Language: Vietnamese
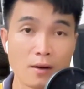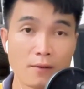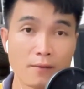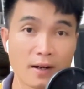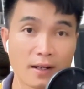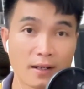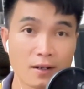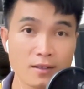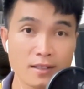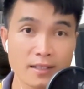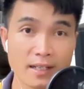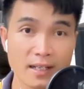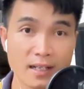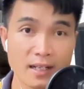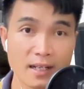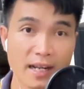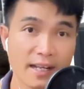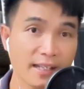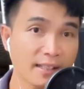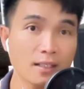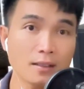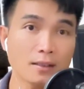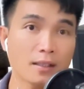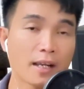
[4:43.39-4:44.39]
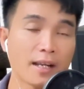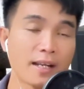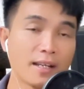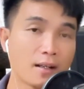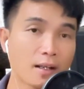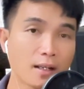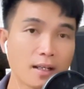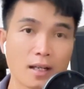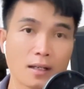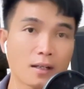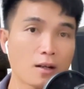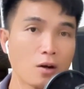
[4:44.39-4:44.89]
và nó sẽ ngay tức thì
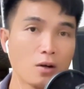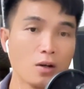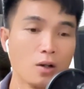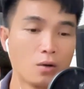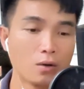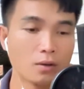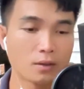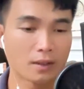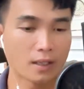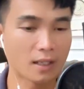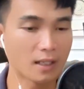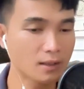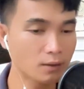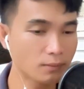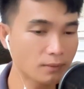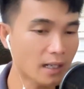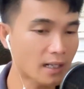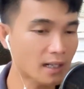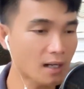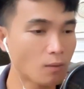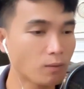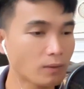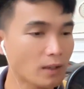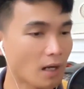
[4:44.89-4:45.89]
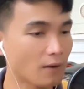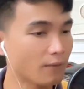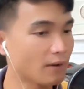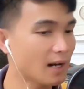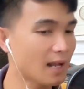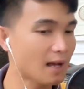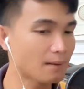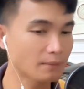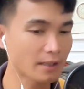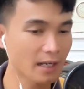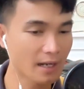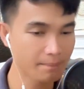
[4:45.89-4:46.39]
nó kết nối luôn nó chúng ta không cần phải
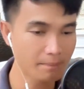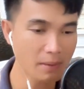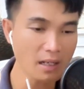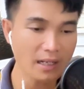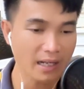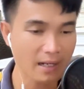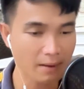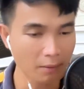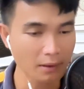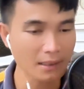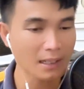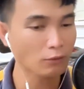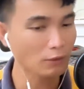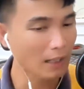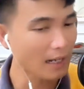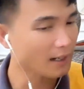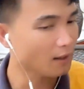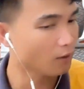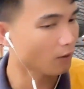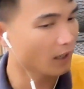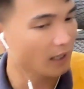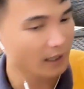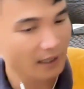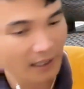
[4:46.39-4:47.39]
làm thêm bất kỳ một cái thao tác nào hết